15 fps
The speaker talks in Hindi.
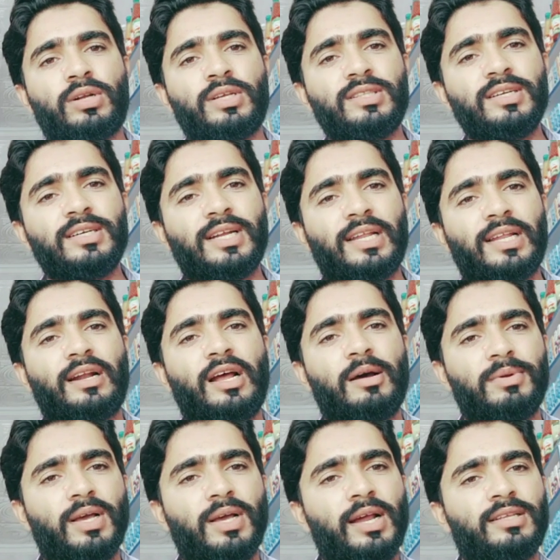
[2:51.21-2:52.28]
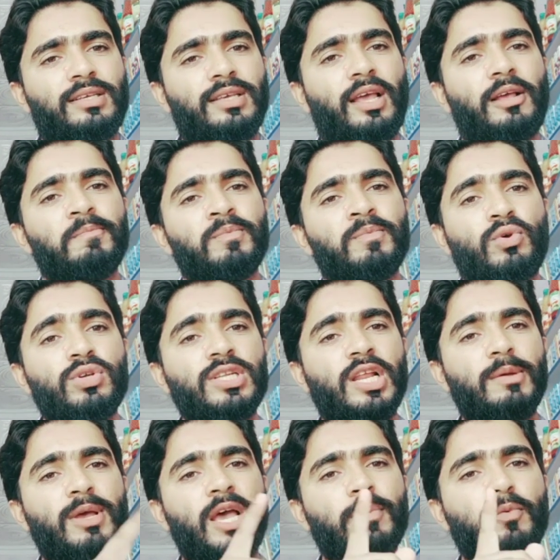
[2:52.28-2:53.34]
और कितने डॉलर हमने अर्न किए हैं तो
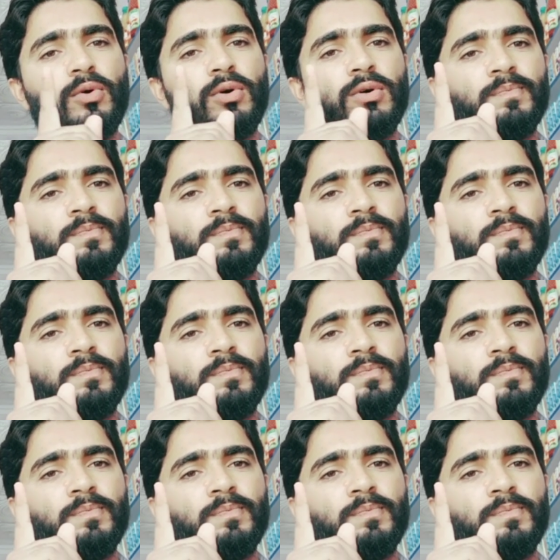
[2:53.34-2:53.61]
इसलिए मैं आपको